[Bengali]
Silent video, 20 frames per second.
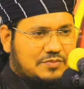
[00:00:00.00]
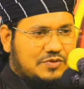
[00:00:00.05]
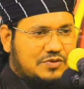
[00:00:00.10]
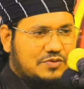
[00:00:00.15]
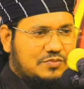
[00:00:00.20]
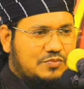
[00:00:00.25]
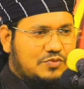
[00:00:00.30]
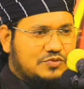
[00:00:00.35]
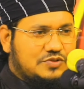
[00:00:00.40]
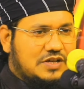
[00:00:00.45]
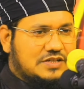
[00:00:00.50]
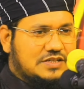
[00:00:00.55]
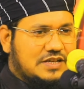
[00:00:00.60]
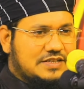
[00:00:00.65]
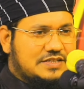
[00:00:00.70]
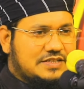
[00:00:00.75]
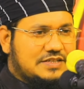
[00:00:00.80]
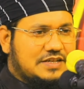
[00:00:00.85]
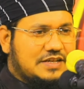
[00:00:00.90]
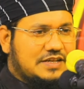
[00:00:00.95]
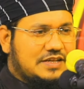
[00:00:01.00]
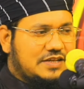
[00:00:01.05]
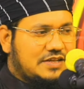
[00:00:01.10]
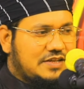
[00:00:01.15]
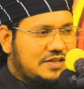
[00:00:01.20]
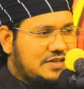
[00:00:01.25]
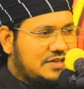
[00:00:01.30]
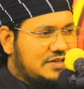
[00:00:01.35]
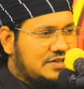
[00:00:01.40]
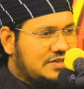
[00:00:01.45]
এমন বোঝা যাচ্ছে
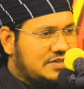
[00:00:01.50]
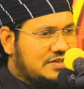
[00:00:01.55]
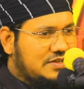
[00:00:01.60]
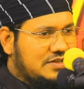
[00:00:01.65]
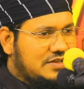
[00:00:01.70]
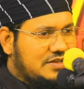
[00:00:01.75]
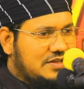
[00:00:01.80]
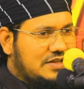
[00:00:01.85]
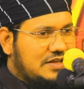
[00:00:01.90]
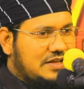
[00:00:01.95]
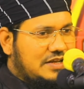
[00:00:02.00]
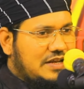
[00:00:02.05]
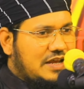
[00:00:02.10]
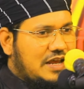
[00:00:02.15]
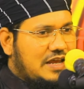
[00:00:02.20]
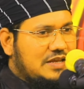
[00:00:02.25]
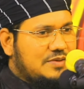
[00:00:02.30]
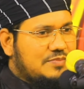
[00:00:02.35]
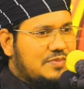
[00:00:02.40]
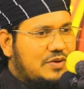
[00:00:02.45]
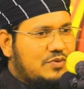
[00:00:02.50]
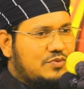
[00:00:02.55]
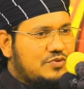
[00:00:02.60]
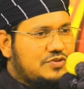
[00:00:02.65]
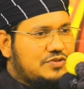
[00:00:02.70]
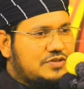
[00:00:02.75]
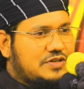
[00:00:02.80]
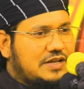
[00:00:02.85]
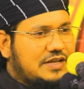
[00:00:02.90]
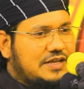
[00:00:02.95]
এই
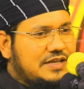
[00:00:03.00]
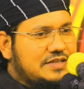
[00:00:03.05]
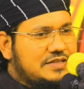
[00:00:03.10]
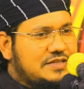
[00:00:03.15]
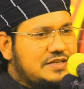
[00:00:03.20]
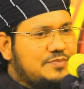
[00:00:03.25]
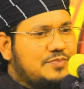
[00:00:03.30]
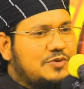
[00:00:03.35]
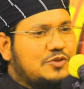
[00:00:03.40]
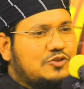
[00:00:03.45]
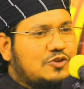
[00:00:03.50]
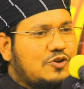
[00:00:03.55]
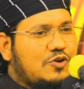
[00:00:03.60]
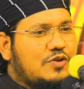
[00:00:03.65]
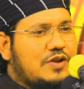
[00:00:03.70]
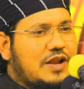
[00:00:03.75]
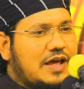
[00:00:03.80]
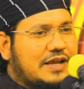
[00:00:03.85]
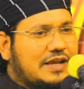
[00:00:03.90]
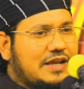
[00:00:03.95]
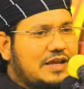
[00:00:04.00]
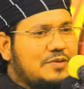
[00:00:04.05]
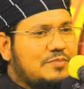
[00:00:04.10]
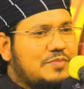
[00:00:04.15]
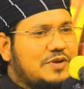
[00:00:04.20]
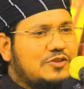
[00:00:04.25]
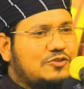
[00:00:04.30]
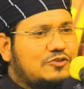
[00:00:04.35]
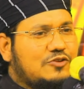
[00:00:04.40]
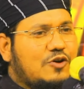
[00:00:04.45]
মানুষটাকে জীবিত নাকি
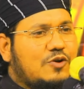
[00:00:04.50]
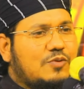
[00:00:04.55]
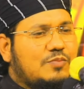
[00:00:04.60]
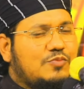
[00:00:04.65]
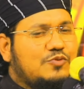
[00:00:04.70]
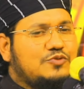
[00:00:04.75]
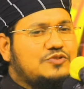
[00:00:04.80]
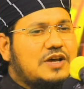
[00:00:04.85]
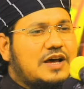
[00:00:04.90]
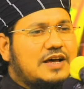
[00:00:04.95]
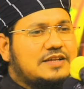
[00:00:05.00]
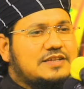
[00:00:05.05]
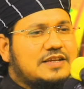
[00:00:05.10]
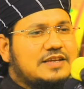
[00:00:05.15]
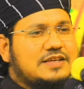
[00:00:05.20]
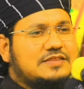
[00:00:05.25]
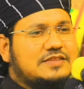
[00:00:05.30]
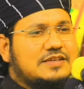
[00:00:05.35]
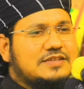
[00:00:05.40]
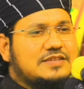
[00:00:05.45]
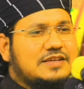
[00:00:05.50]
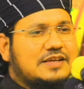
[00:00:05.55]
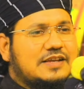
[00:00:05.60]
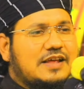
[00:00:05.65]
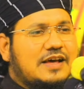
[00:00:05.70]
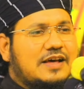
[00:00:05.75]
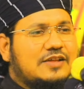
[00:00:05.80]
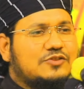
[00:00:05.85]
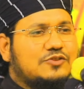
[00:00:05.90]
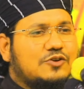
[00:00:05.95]
মৃত বোঝা যাইতেছে
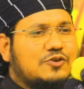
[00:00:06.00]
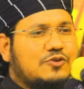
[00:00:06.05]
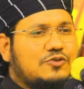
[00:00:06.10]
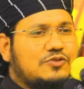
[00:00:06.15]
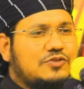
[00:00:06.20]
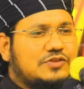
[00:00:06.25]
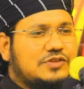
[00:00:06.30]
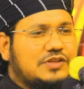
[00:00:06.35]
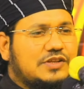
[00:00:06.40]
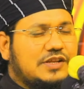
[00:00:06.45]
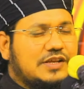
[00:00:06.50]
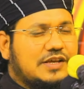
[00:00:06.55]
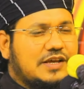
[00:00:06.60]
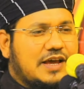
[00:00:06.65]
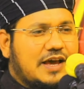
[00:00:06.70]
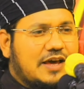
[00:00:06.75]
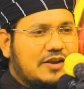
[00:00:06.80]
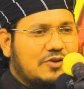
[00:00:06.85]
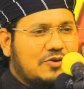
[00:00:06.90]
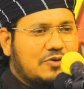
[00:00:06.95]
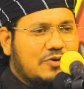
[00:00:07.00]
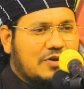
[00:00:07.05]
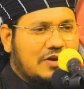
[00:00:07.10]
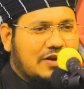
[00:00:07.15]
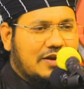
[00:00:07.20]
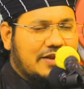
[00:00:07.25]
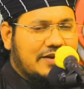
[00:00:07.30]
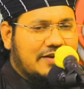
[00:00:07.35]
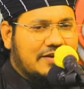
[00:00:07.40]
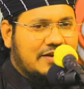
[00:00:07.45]
না তখন তিনি খেয়াল
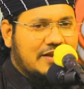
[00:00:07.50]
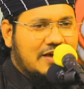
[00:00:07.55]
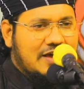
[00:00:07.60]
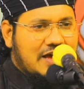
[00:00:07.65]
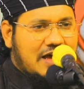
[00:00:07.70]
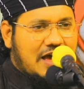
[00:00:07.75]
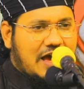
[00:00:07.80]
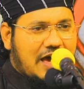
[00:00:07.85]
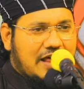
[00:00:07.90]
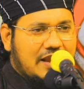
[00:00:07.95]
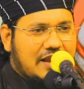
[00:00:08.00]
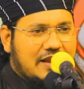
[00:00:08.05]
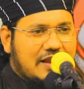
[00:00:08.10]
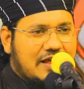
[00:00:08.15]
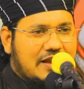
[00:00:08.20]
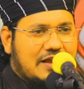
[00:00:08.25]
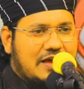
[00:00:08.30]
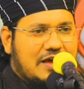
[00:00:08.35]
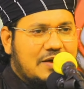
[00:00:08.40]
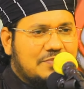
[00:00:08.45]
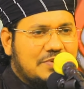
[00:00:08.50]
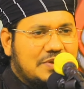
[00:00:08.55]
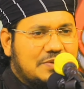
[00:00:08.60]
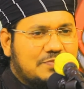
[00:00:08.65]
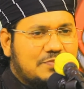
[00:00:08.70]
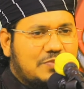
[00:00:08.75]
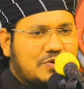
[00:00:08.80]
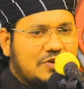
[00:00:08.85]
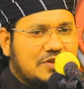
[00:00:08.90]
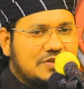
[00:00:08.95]
করলেন আল্লাহর
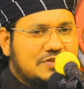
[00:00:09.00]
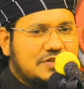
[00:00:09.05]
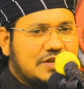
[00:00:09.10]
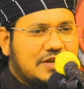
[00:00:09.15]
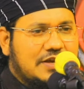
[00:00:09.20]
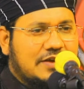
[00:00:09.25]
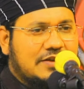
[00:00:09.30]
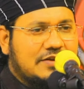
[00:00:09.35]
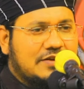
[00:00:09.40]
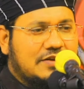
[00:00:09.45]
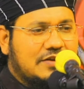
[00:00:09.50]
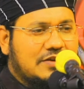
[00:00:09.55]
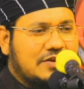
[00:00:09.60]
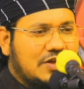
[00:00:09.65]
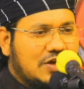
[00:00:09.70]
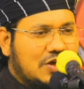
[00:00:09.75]
হাবিব বলেছেন